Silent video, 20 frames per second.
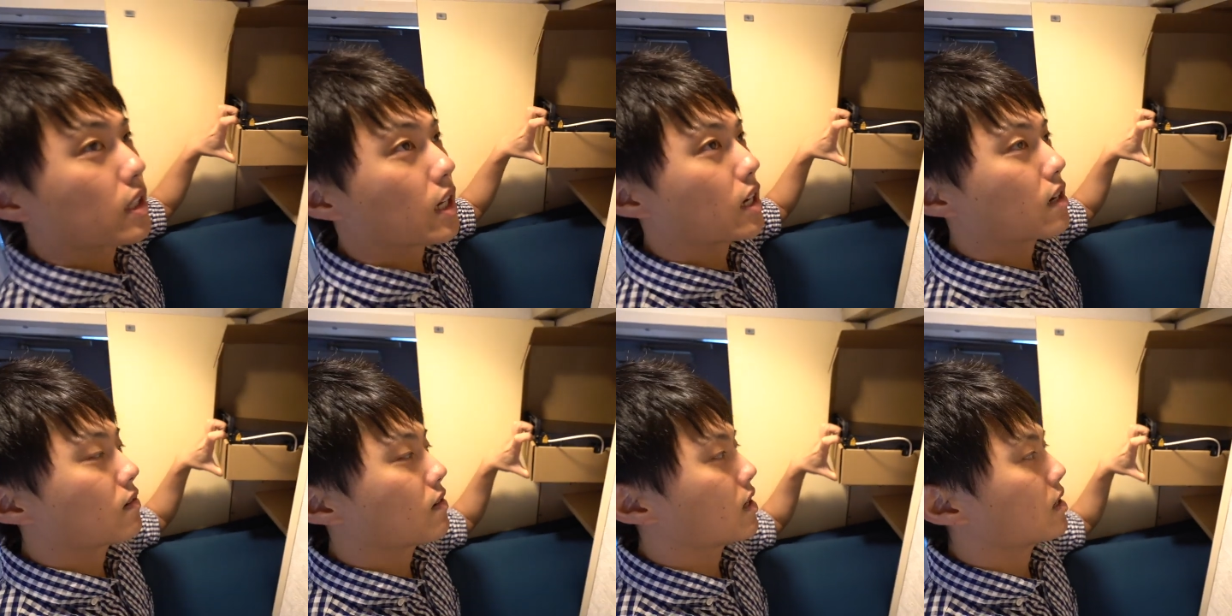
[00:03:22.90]

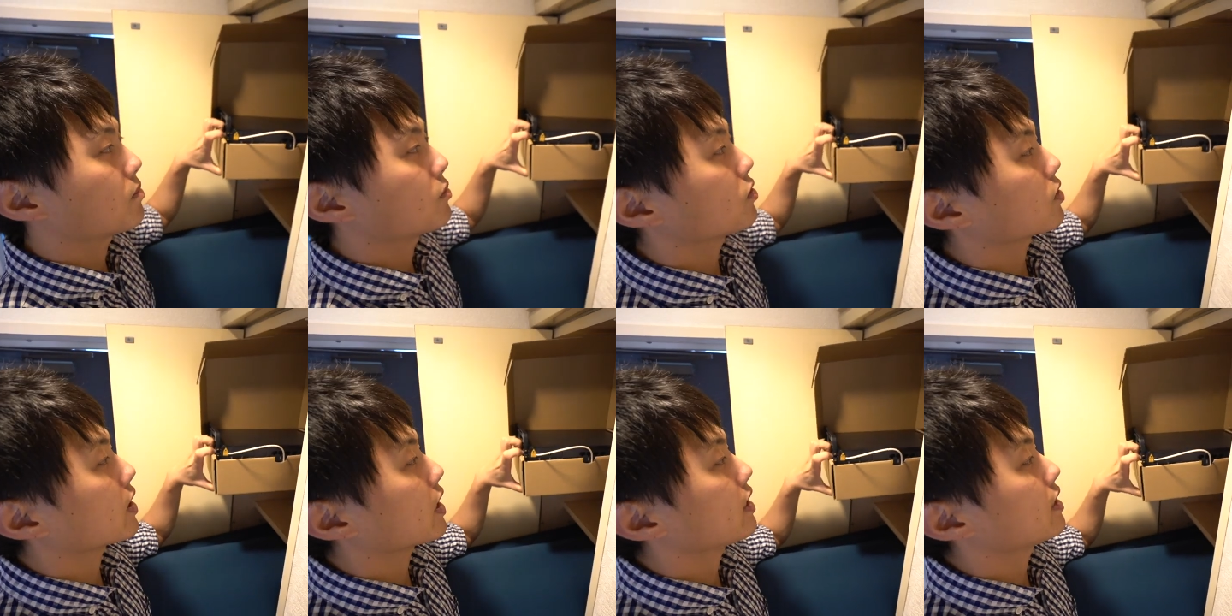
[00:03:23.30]
ターは
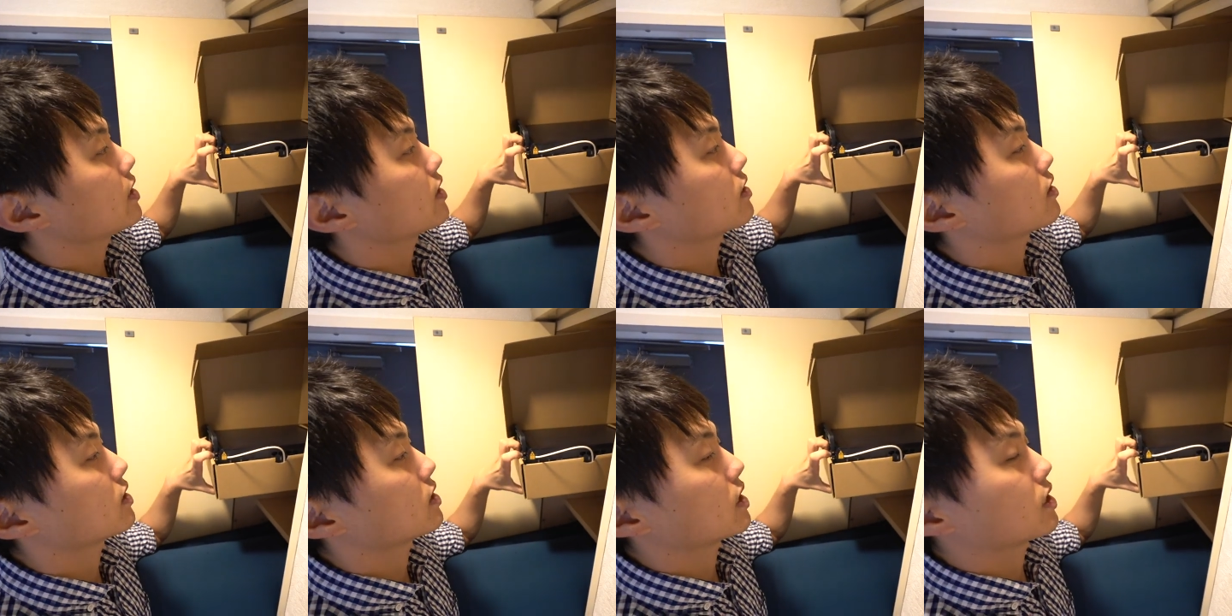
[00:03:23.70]
もう解
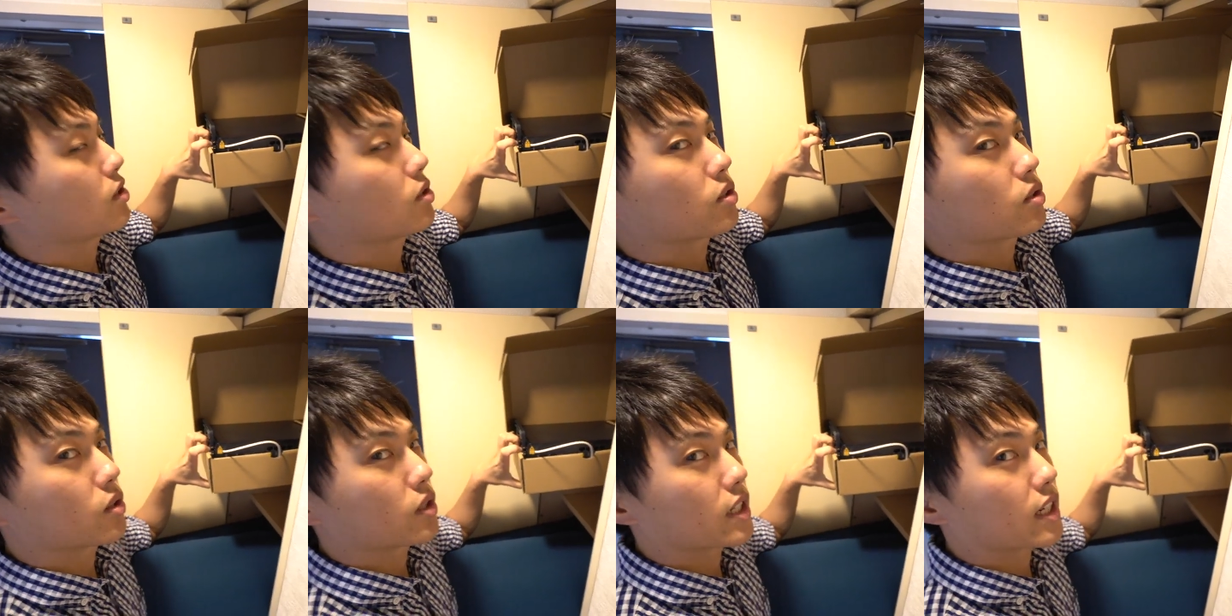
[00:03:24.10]
約した
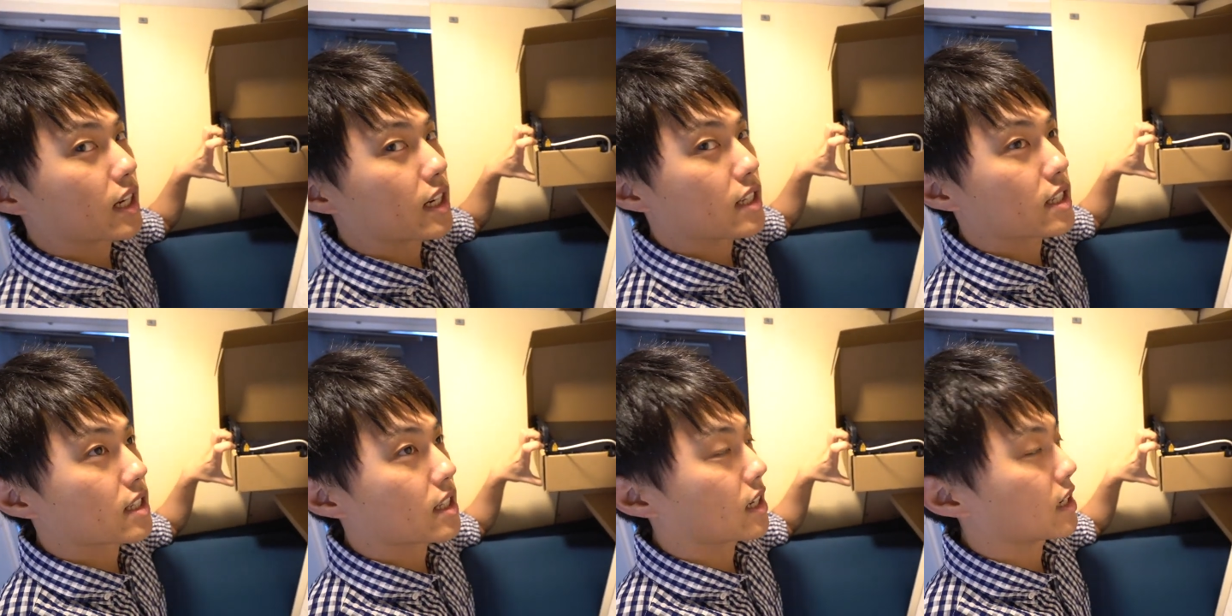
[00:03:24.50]
ニューロ
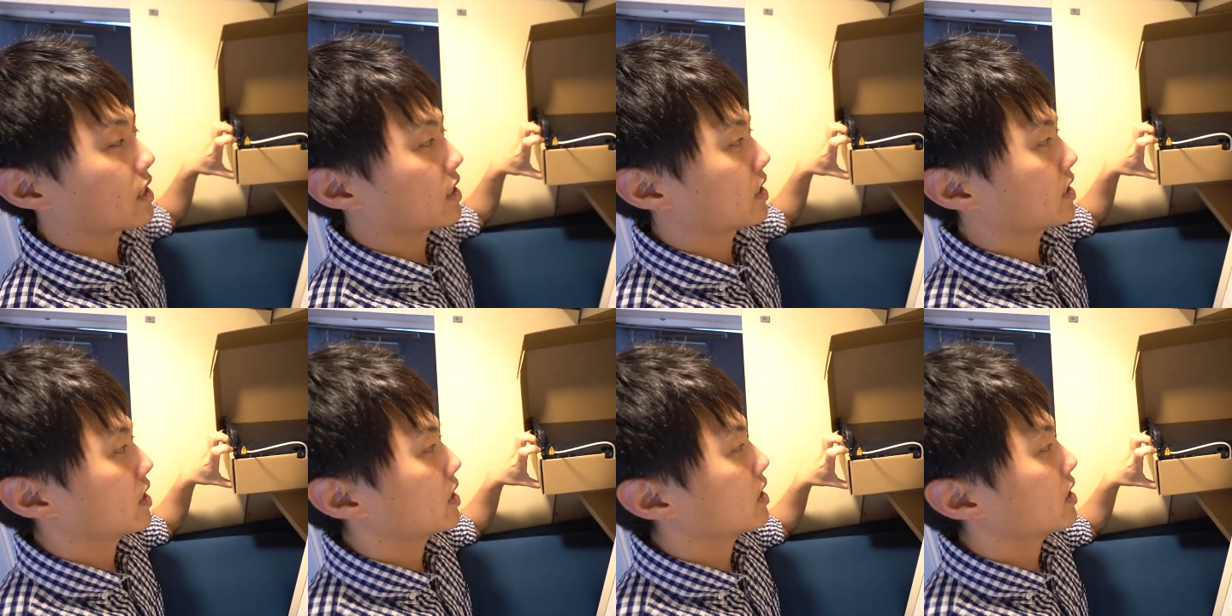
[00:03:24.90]
光さん